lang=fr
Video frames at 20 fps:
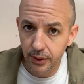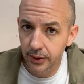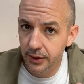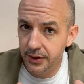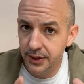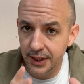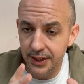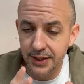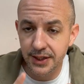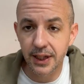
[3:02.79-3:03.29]

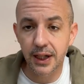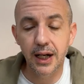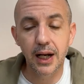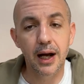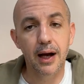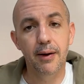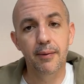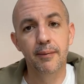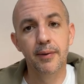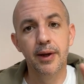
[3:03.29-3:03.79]
Ça c'est
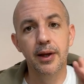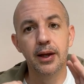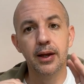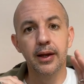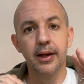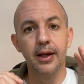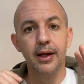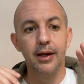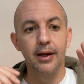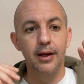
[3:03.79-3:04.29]
clair.
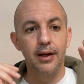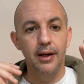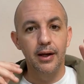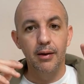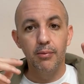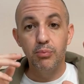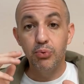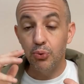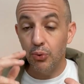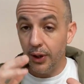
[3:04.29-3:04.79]

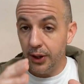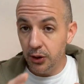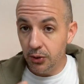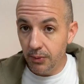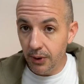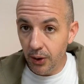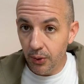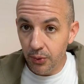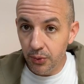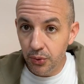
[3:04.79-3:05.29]
Point
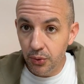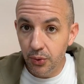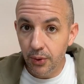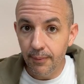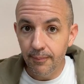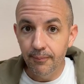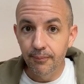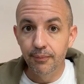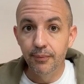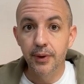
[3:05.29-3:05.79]
numéro
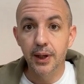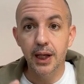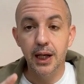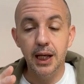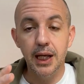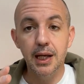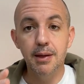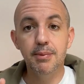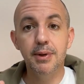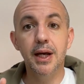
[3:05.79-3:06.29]
2,
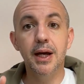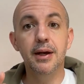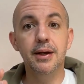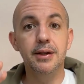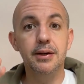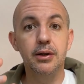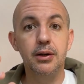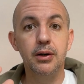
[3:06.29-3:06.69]
eh bien,